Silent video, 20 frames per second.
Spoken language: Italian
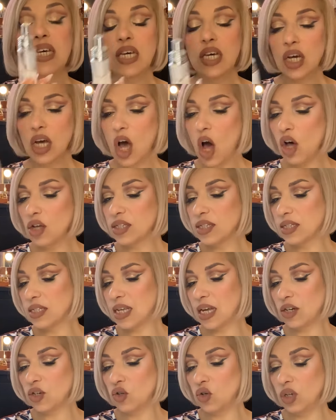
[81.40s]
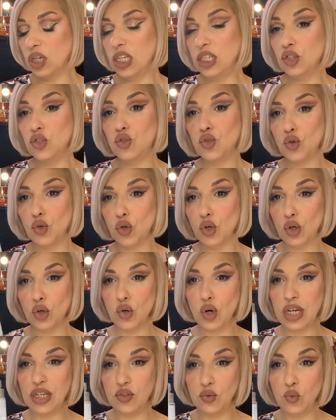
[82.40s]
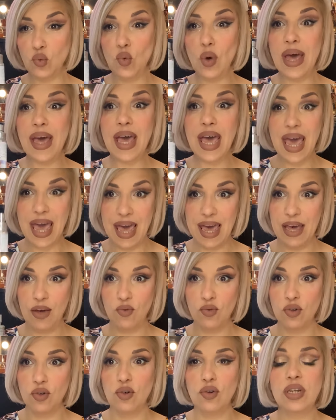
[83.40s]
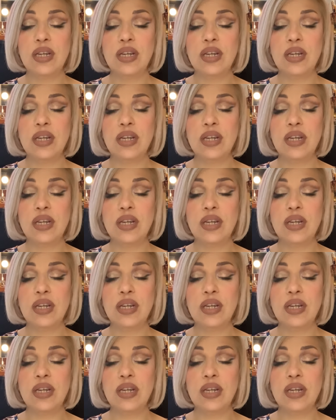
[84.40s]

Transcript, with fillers: costano intorno ai 2 euro.